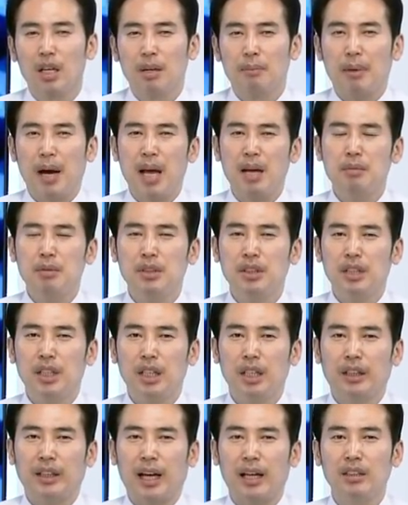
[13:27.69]

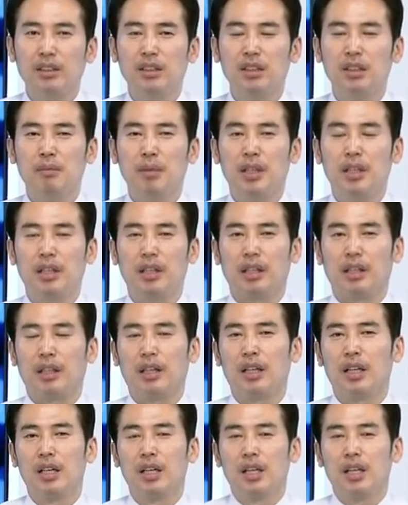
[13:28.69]
5G의 단점이
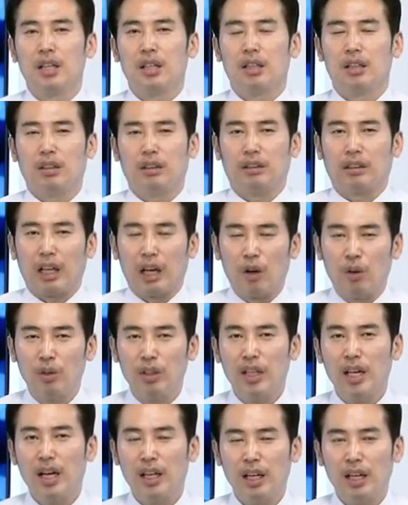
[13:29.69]
어,
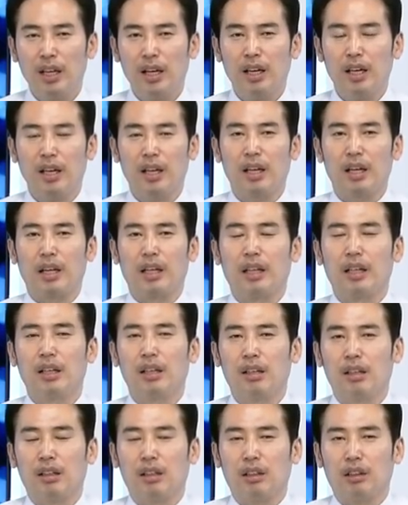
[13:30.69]
대용량의
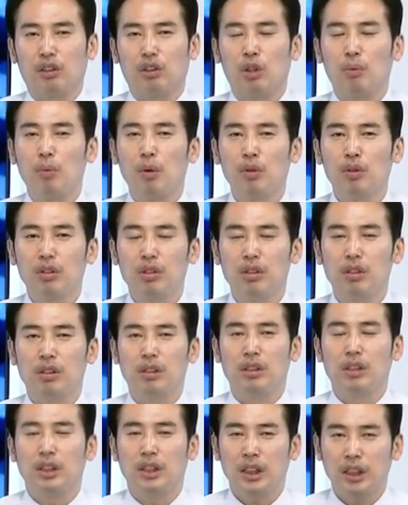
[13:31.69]
어,
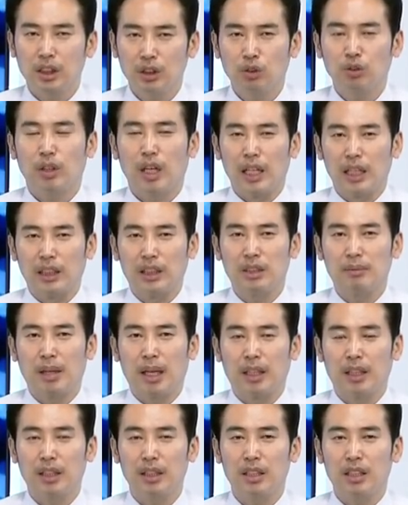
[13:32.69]
정보를 실을 수가
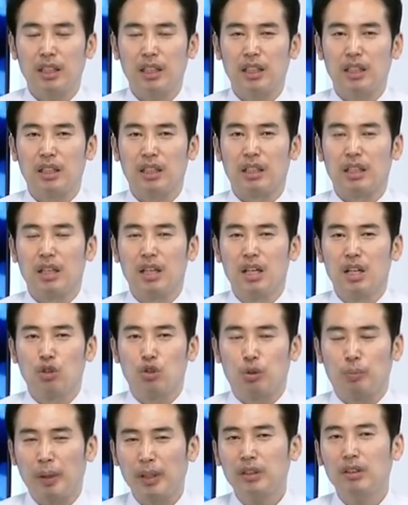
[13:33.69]
있지만은 이
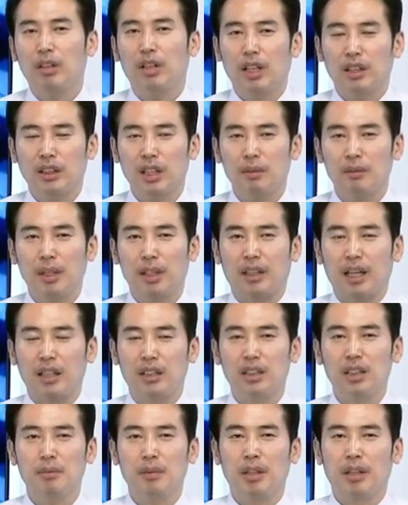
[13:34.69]
주파수 거리가 짧은 게
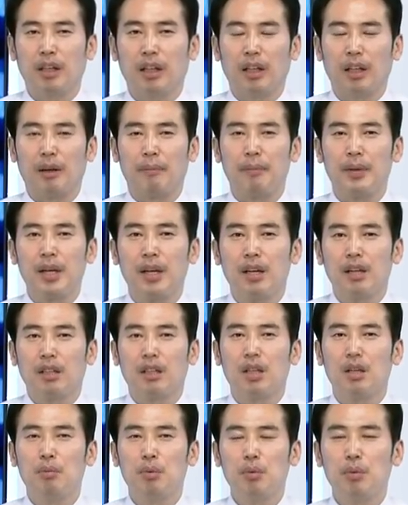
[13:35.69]
단점인데
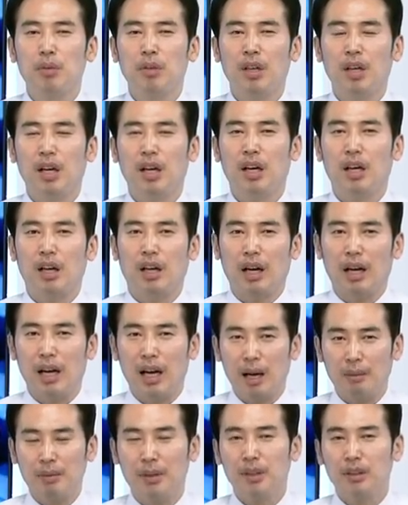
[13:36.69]
그런 부분과
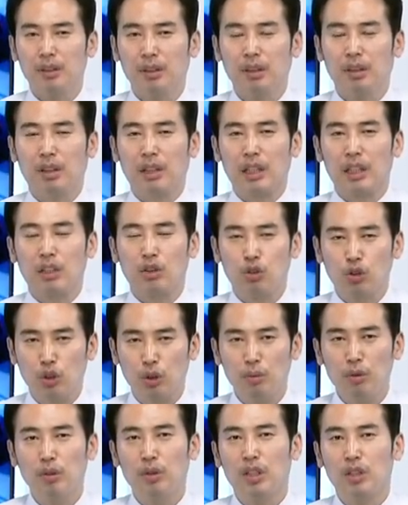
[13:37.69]
합쳐서 이
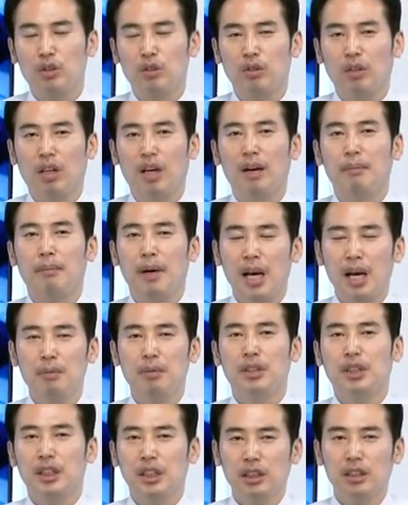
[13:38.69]
UW 기술과 5G,
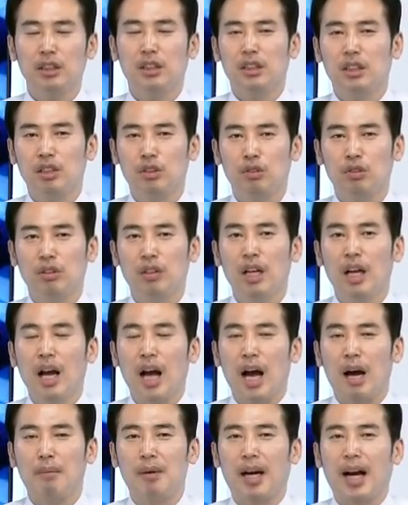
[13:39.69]
6G 기술은
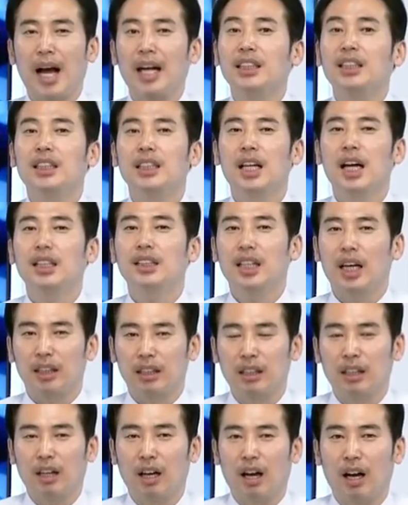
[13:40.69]
아마 같이 가지
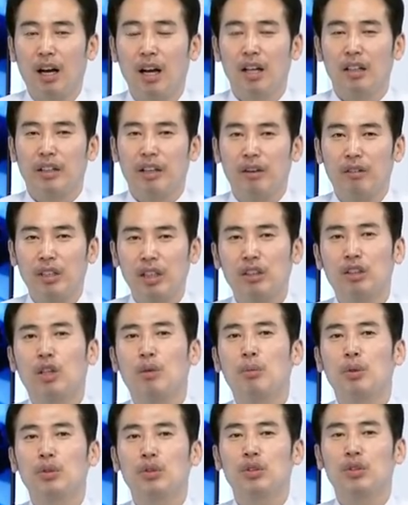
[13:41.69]
않을까 대용량
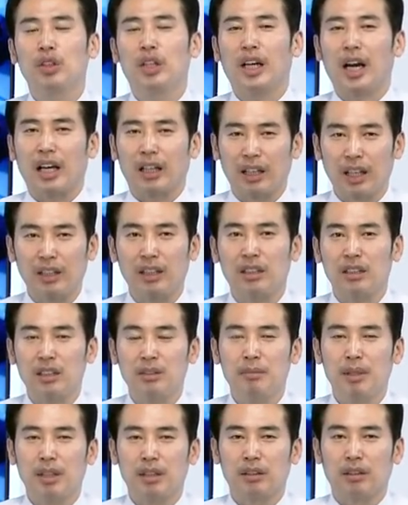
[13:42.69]
정보 전송이 네. 가능하다는
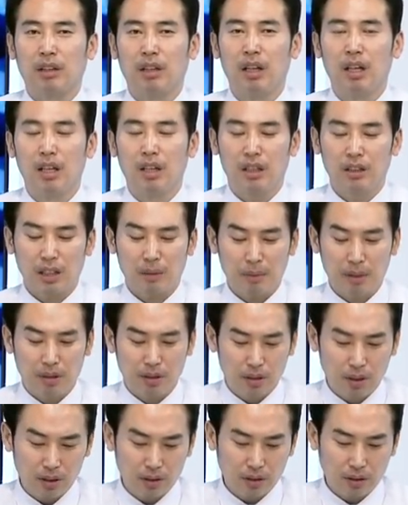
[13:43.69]
측면에서 그래서 한번
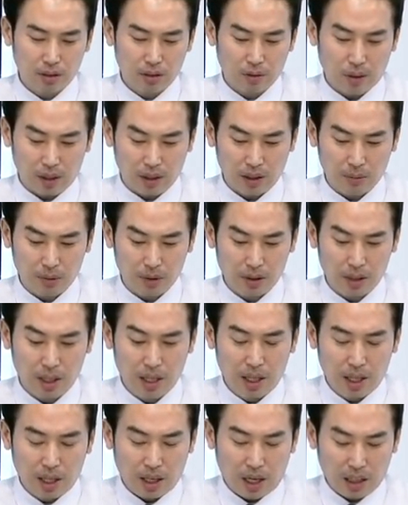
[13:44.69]
그래서 관심을
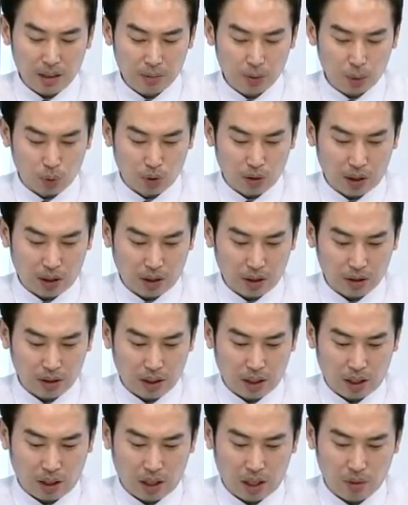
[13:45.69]
가지면 좋지 않을까
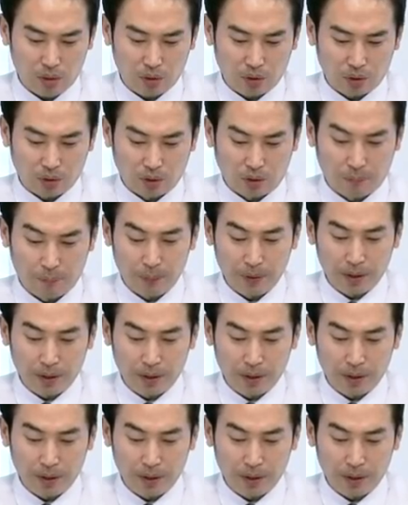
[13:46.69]
생각을 하고 있고요.